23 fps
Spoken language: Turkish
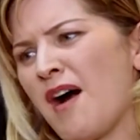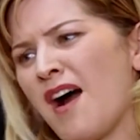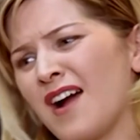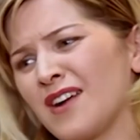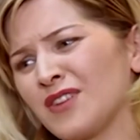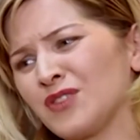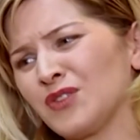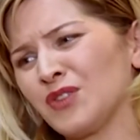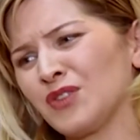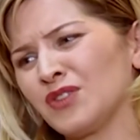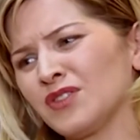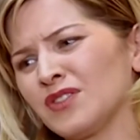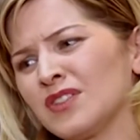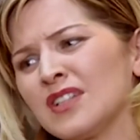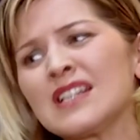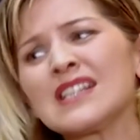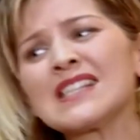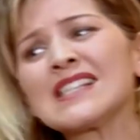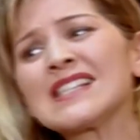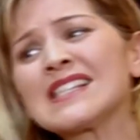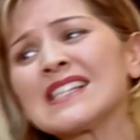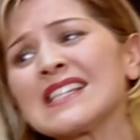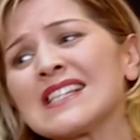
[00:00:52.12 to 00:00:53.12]
Pardon,
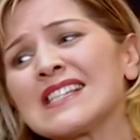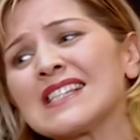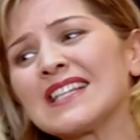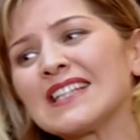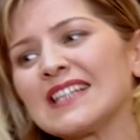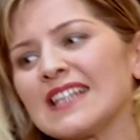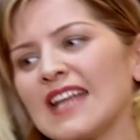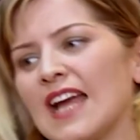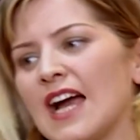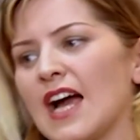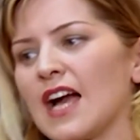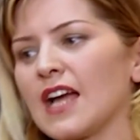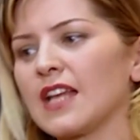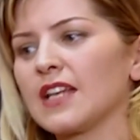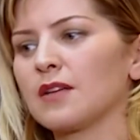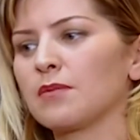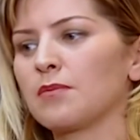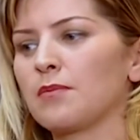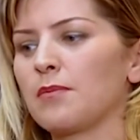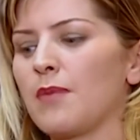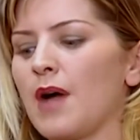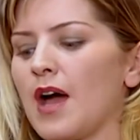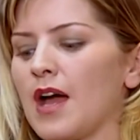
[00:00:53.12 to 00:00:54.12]
sizin
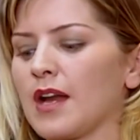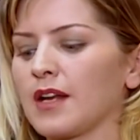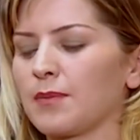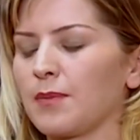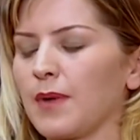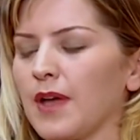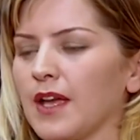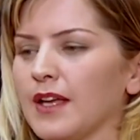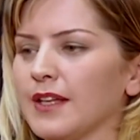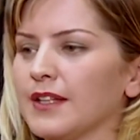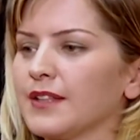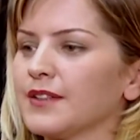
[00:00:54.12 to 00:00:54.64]
yani Berk Bey.